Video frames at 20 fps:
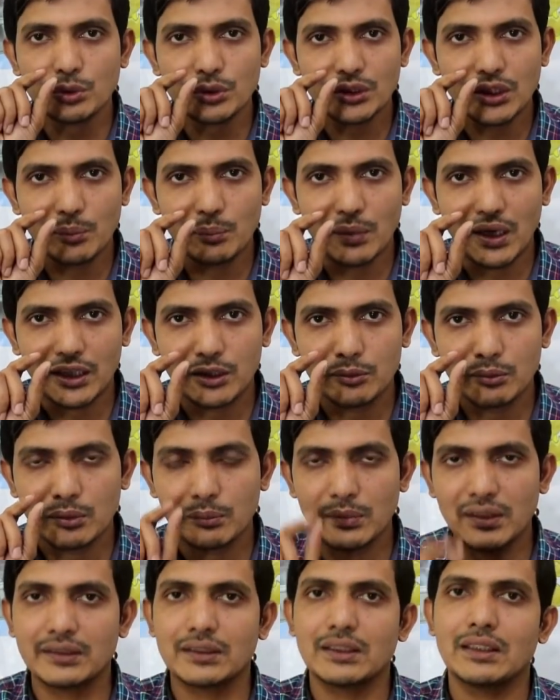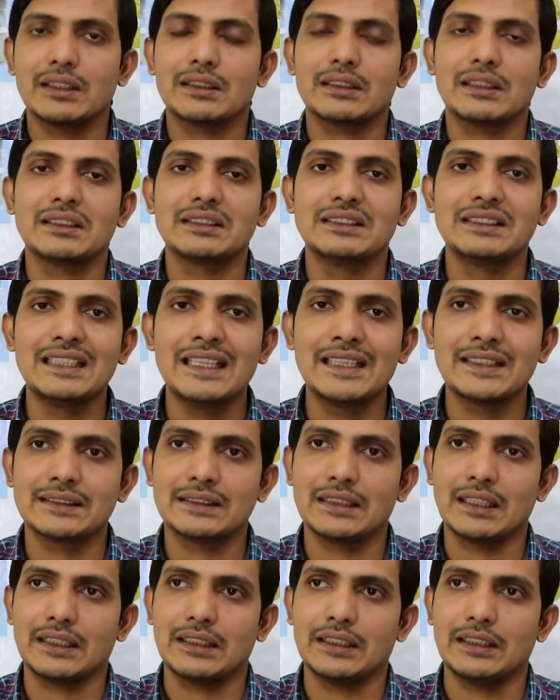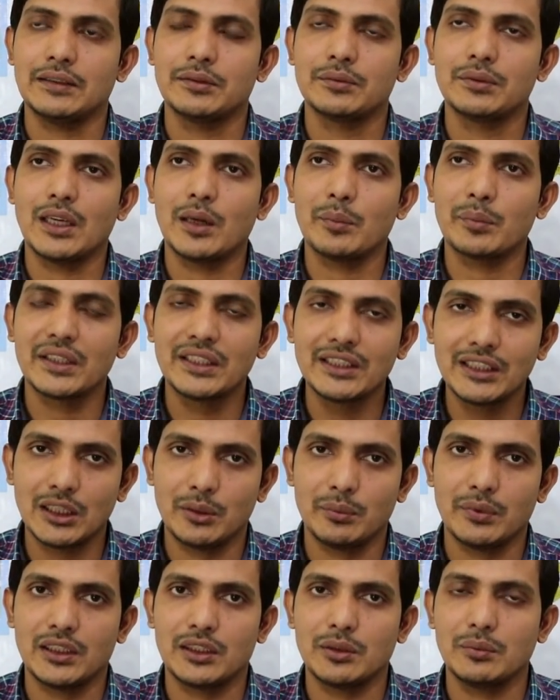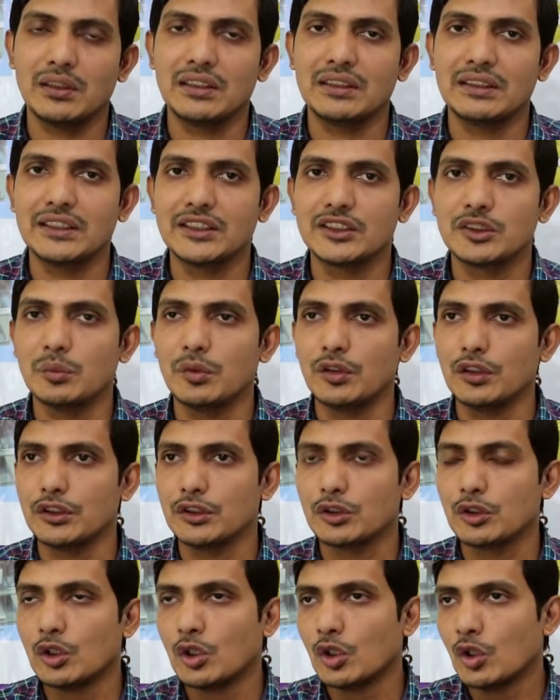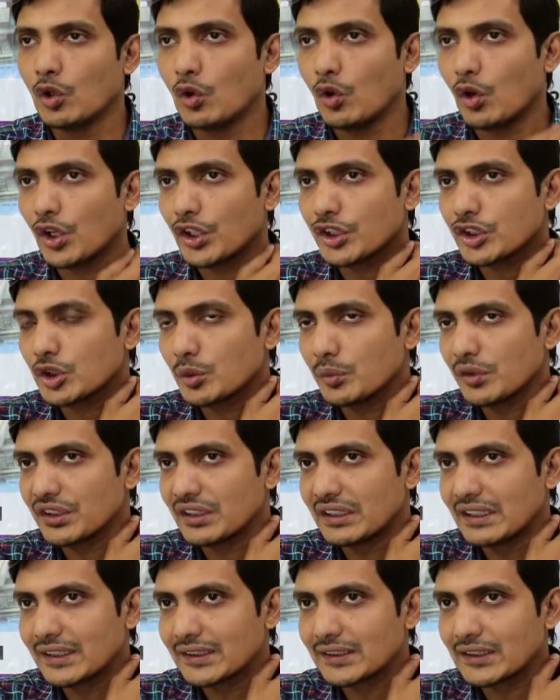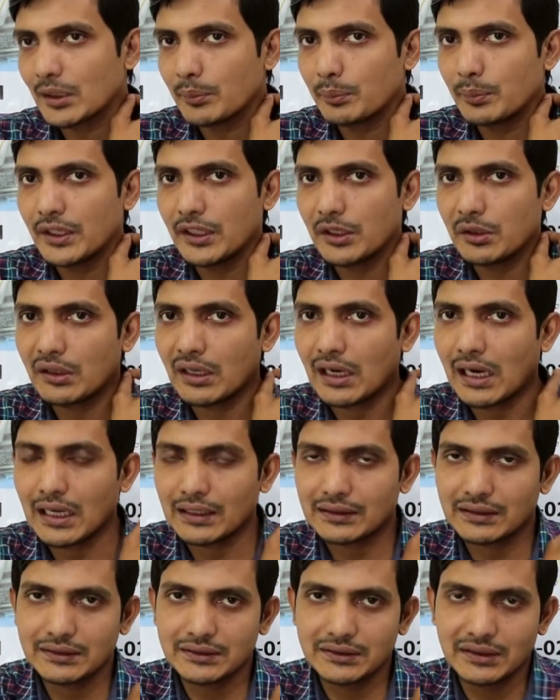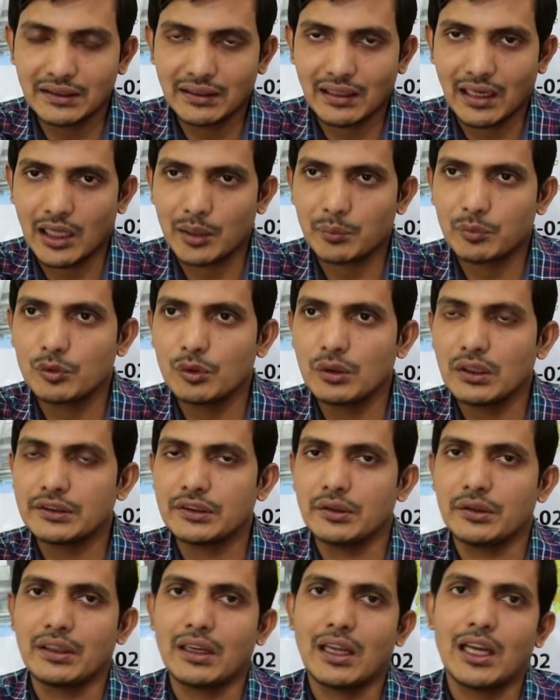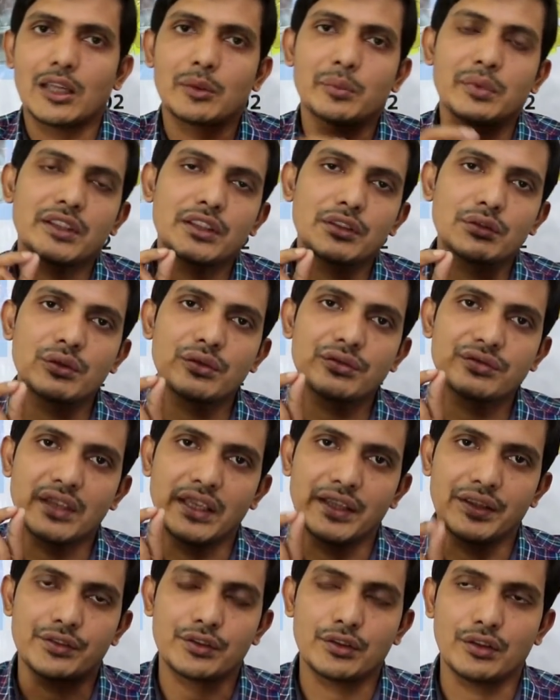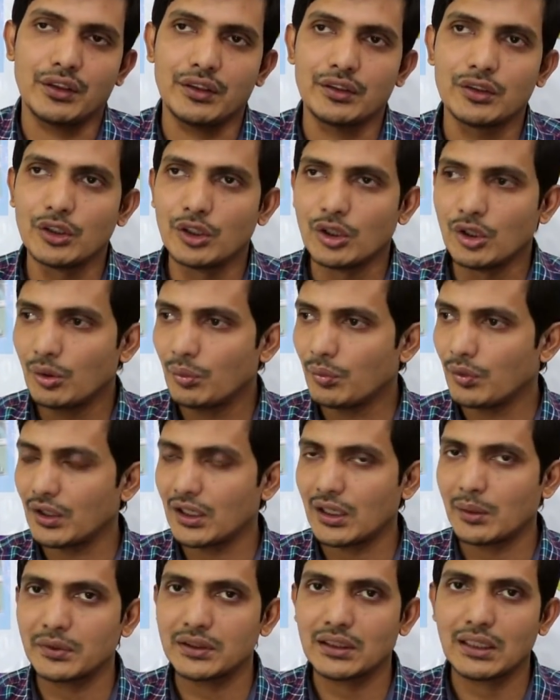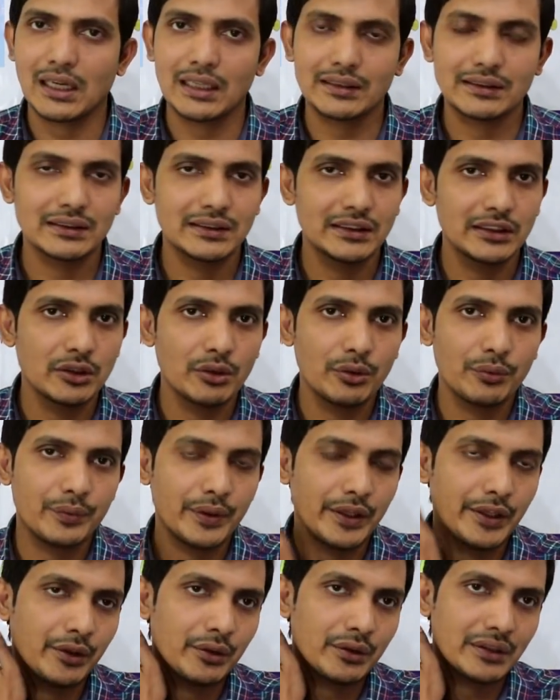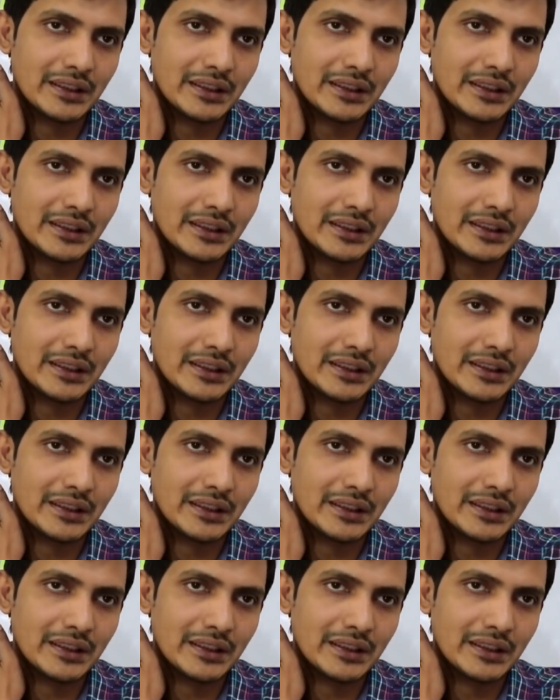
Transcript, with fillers: দুইটা বাটিবার মাঝখানে একটা ডিক্স থাকে আমরা ইন্টারবাটিবাল ডিক্স বলি অনেক সময় ডিক্সটা বের হয়ে হাতের যে নার্ভগুলো যে নার্ভে কিন্তু ফ্রেশ করে ফলে আমাদের হাতের দিকেও ফেন